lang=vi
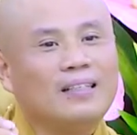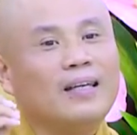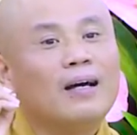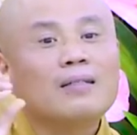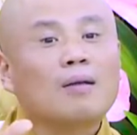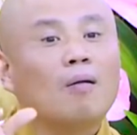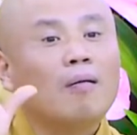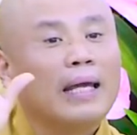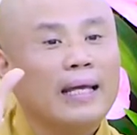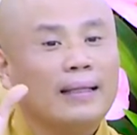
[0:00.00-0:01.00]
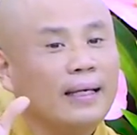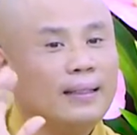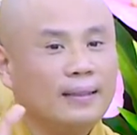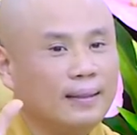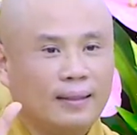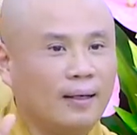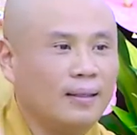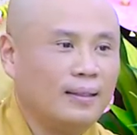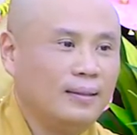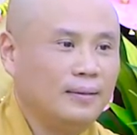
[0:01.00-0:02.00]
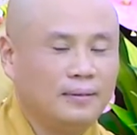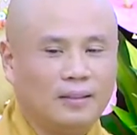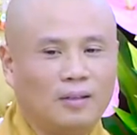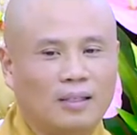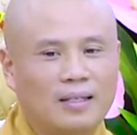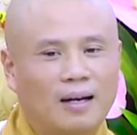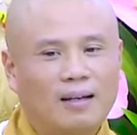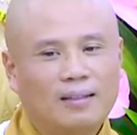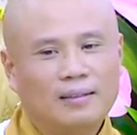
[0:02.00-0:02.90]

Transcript: Nhớ số, nghe tiếng. Rồi, ngồi tự do.